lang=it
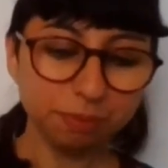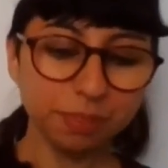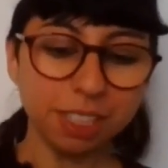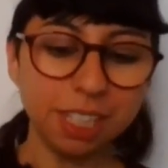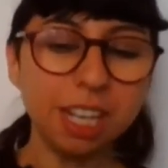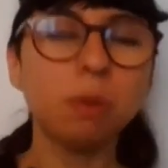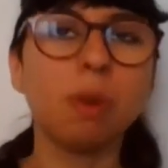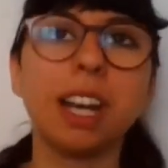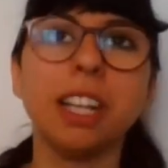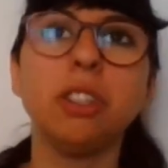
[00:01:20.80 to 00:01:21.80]
nella
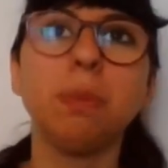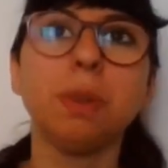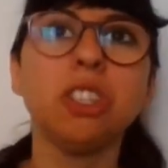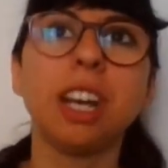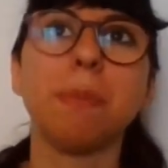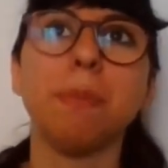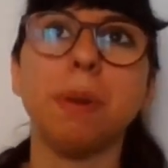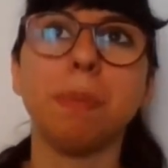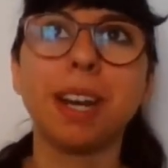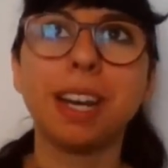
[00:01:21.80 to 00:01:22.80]
quale ci piacerebbe
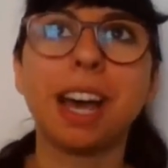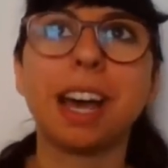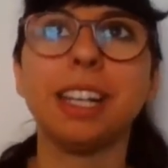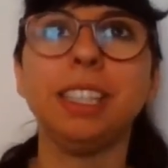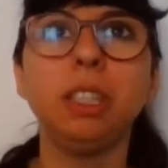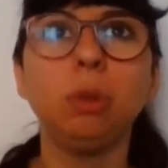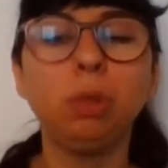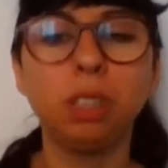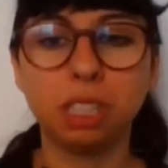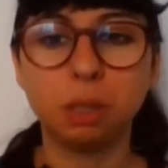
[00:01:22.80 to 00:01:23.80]
parlare di
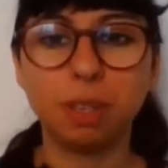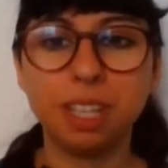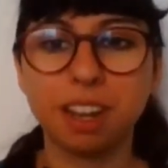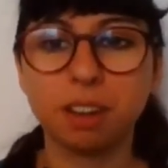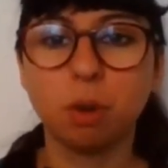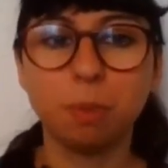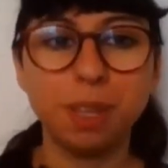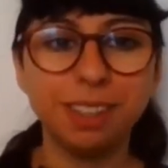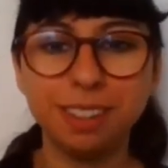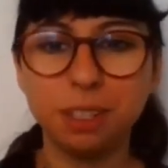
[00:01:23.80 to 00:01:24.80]
tutti quegli
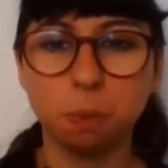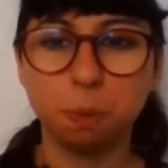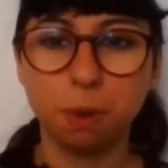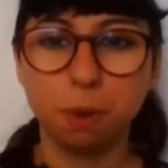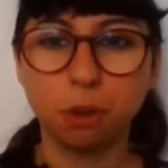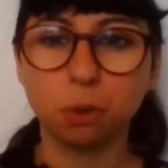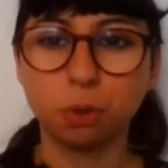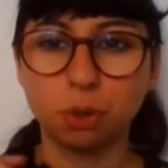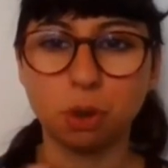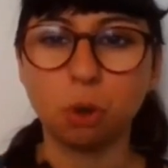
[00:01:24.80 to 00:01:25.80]
argomenti un po'
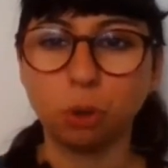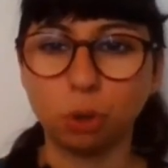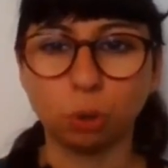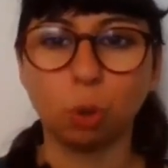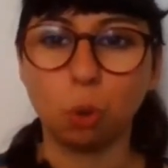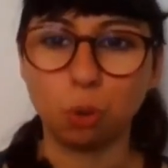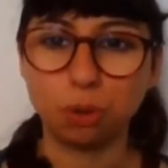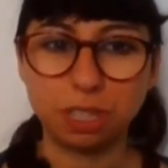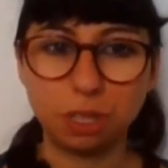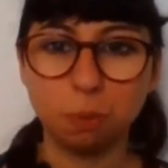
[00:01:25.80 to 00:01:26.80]

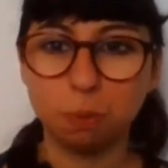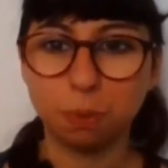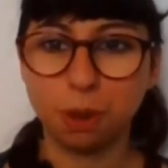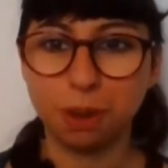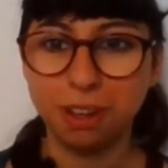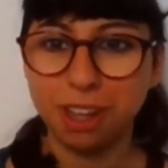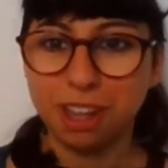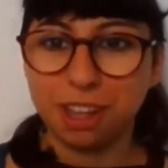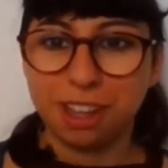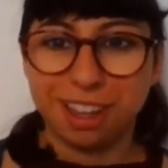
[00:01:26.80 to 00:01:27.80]
nodosi, un po'
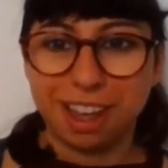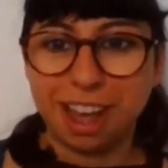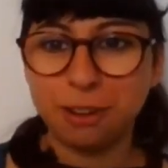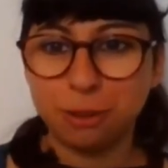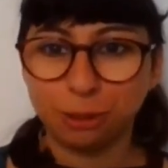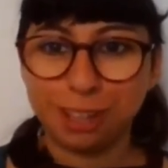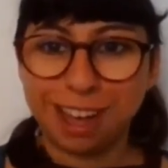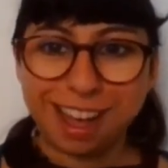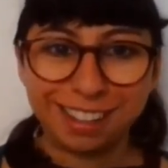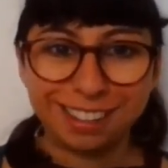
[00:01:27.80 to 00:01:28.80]

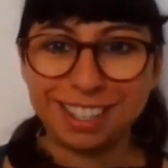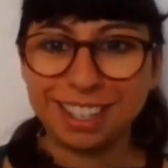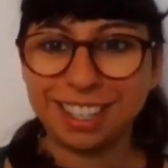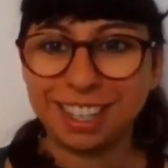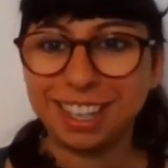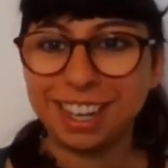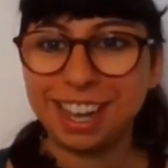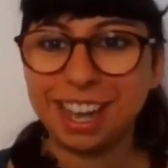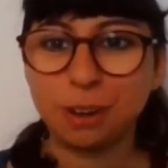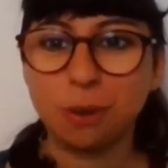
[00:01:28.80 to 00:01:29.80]
annodati, che
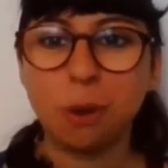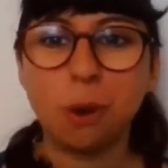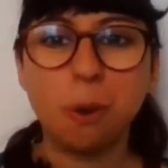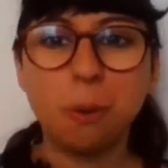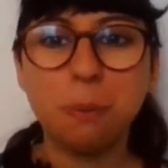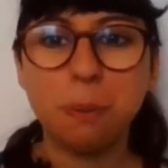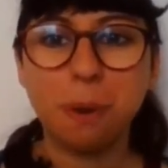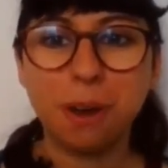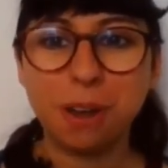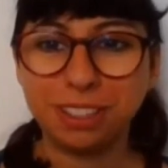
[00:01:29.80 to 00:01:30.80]
creano un
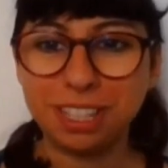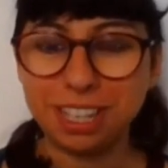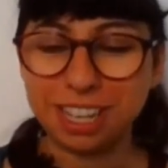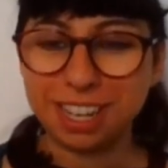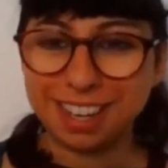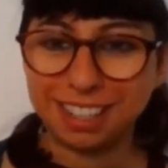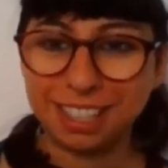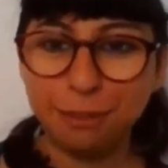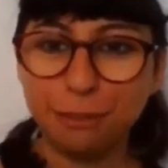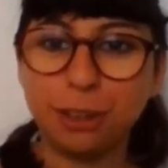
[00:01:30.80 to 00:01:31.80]
po' di, di
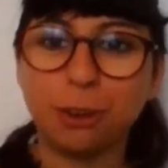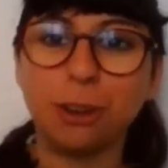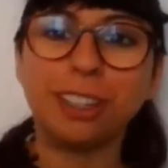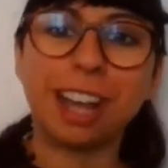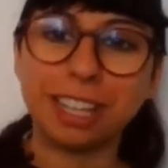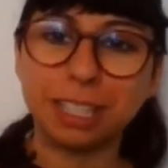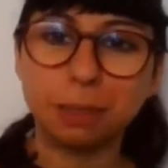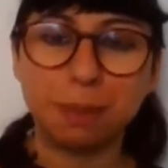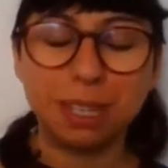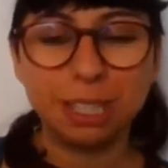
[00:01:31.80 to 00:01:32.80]
difficoltà
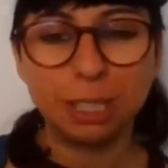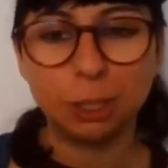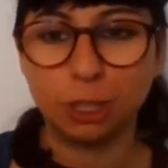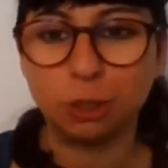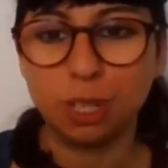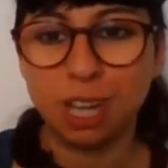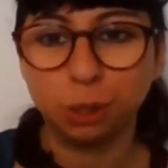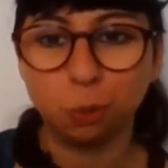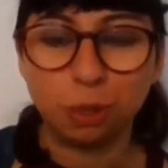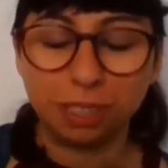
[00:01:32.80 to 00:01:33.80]
spesso in noi
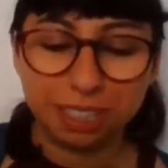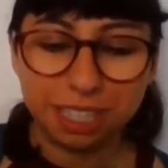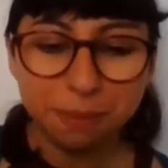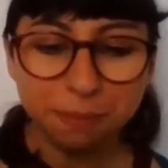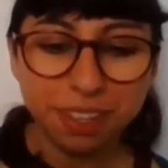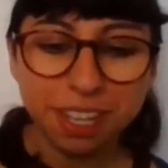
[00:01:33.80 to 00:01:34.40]
adulti